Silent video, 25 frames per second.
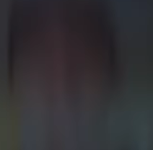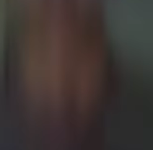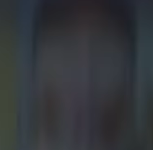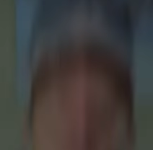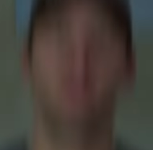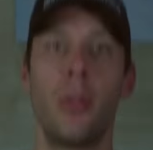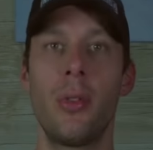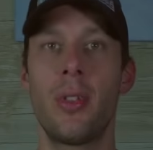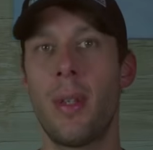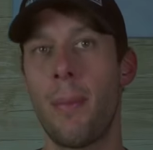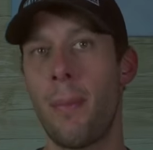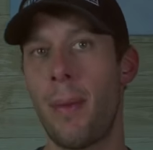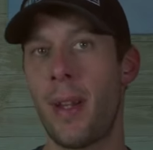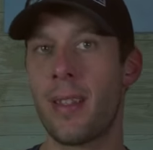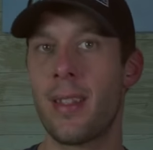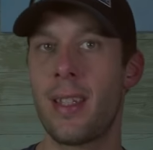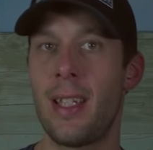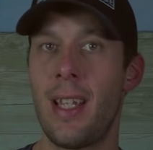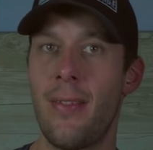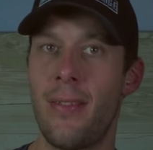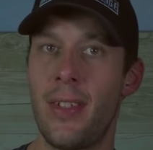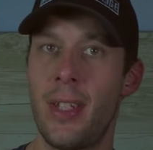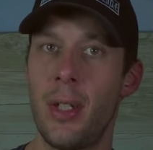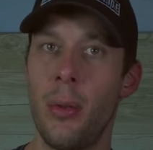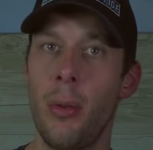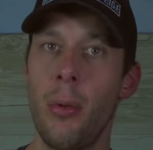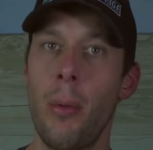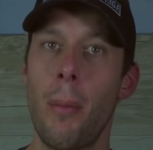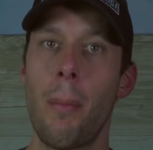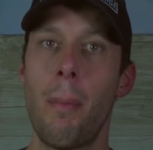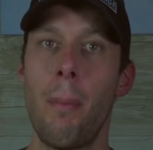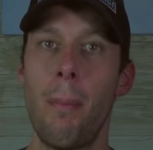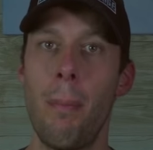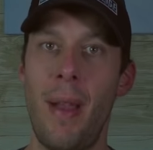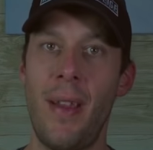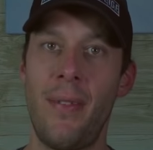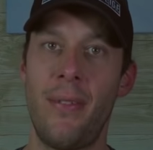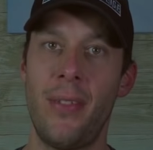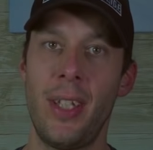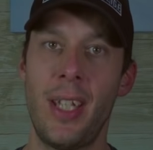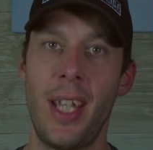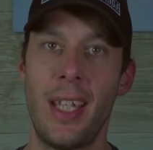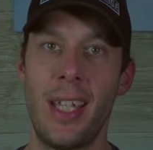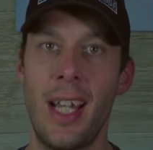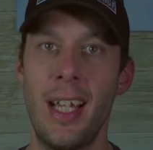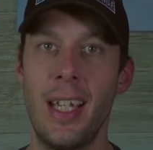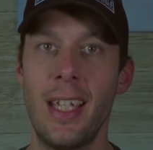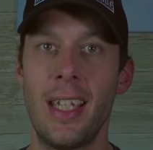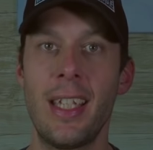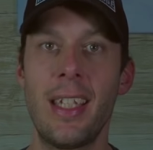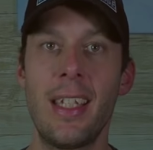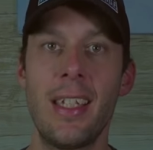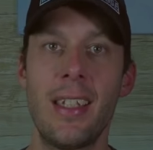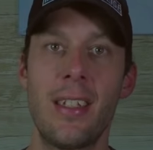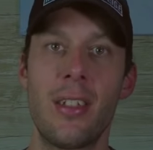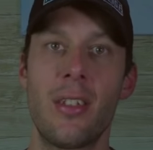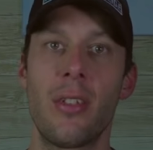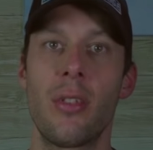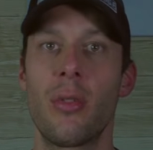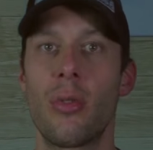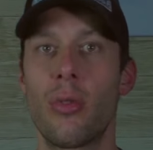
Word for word: Deuxième partie de la vidéo, ma fine analyse